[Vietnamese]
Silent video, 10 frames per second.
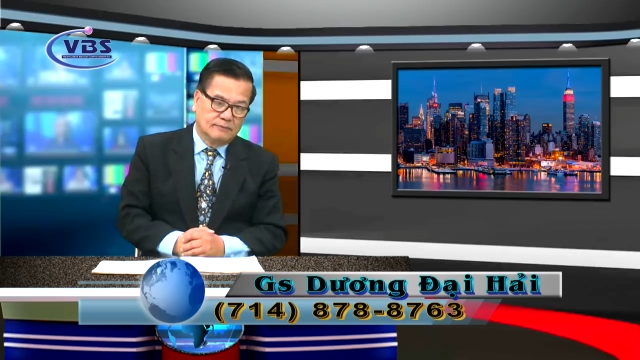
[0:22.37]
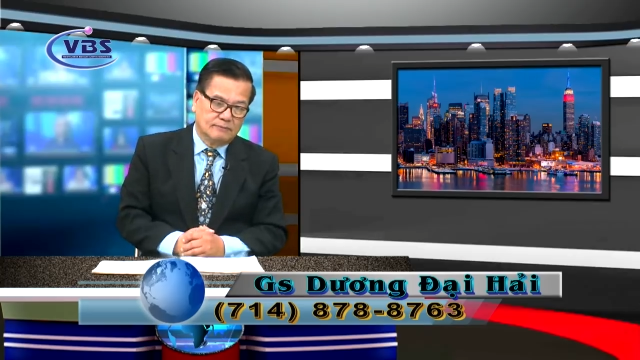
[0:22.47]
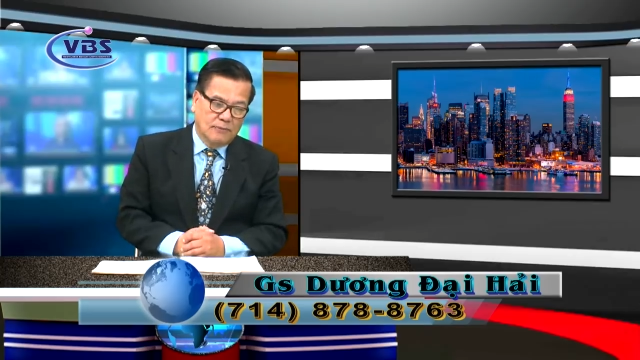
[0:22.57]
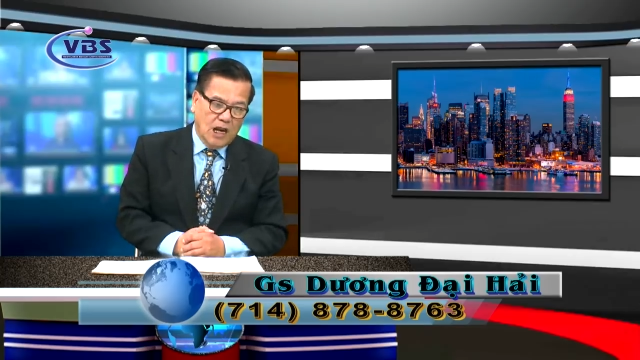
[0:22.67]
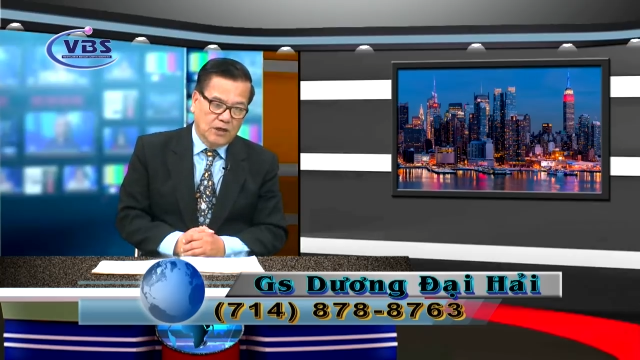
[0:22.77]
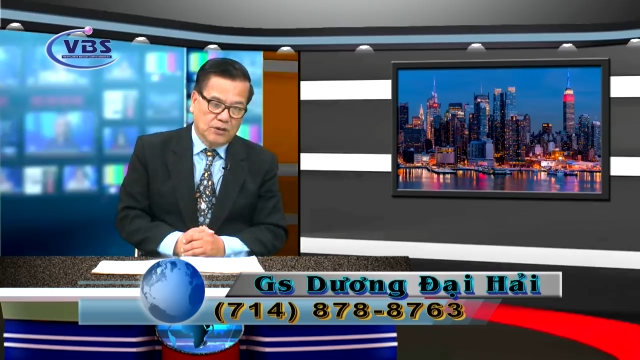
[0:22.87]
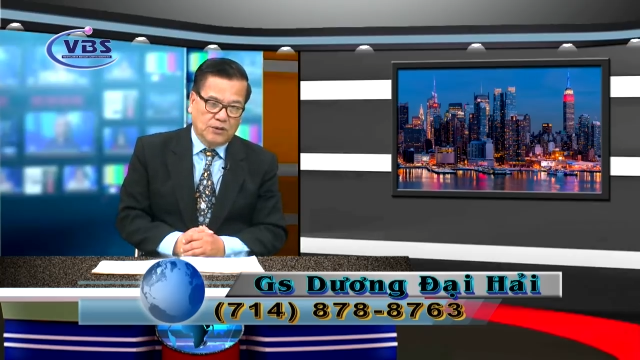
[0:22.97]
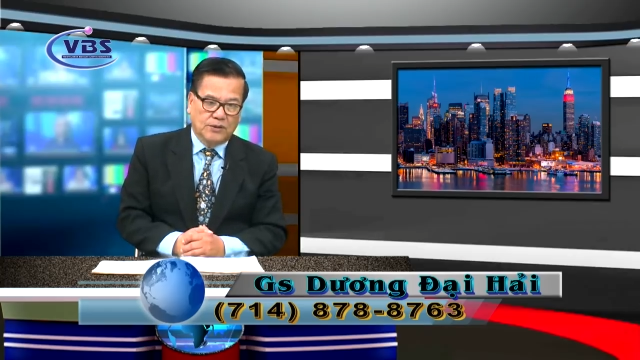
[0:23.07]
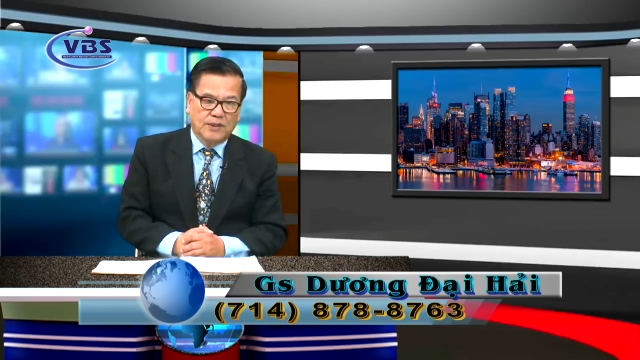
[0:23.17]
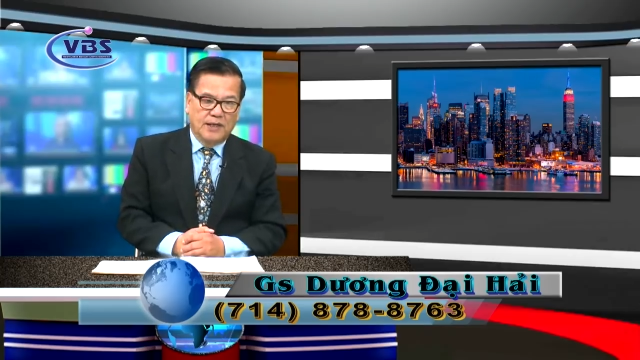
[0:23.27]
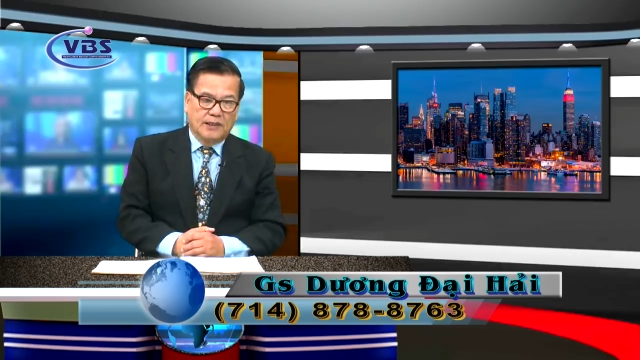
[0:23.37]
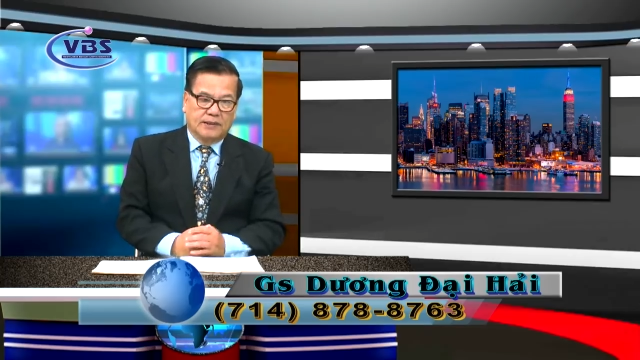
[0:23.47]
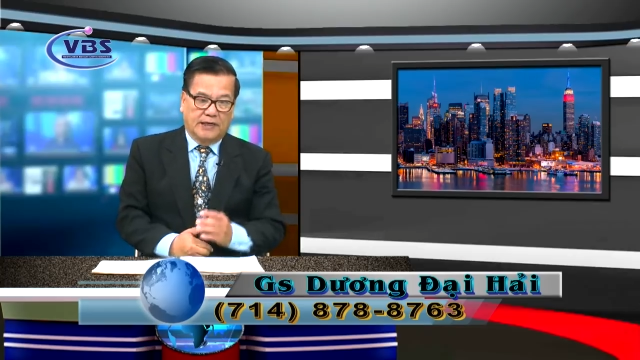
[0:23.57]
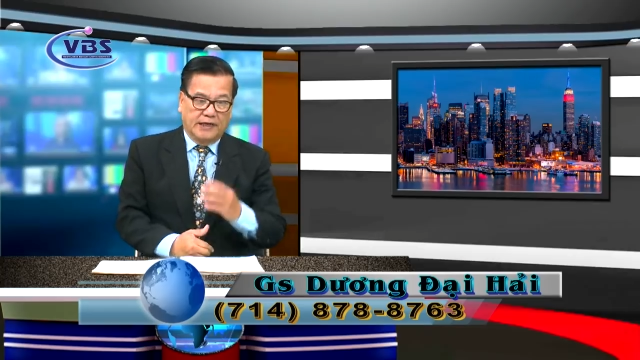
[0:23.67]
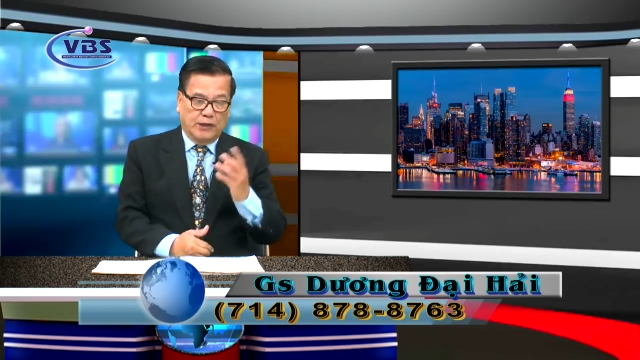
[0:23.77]
Malago
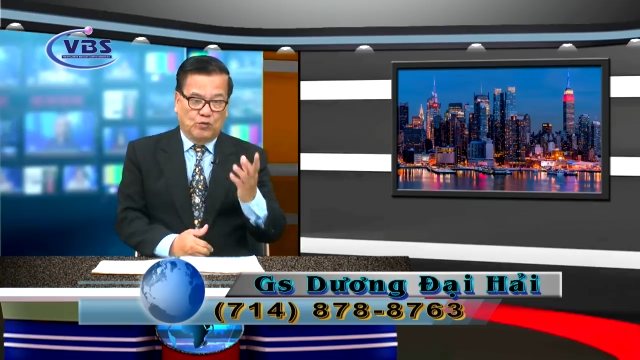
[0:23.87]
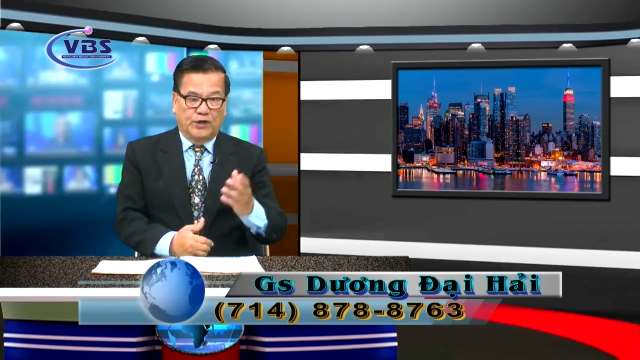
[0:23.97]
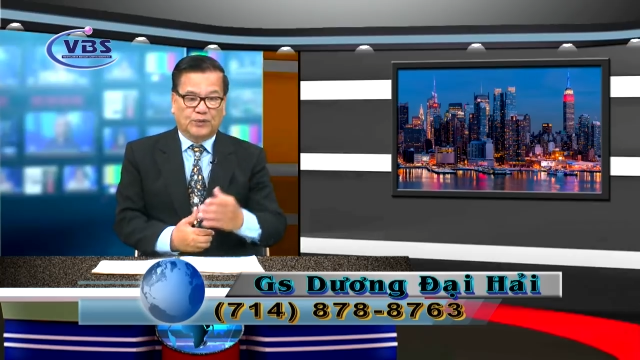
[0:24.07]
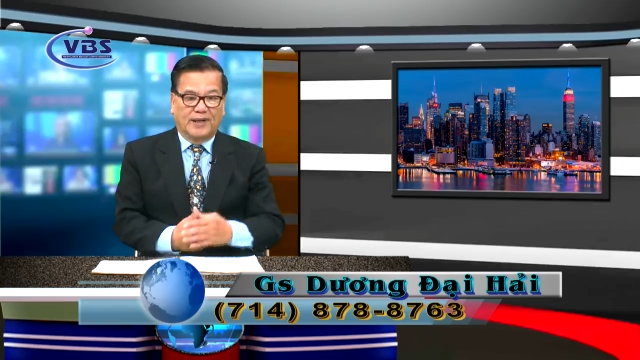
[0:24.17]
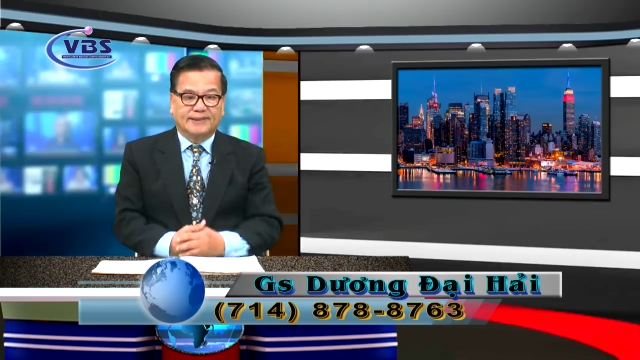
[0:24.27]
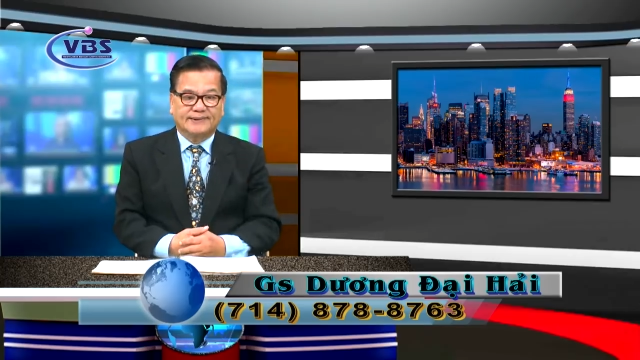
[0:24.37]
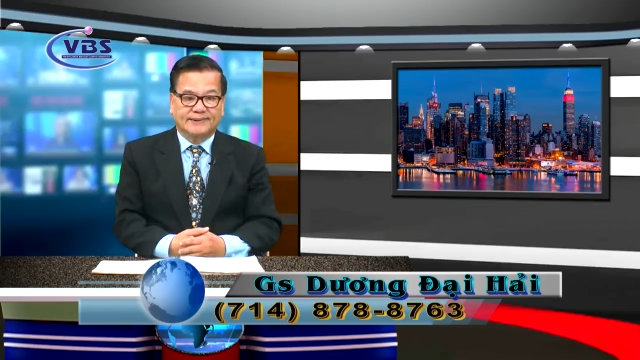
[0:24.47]
để nghỉ cuối tuần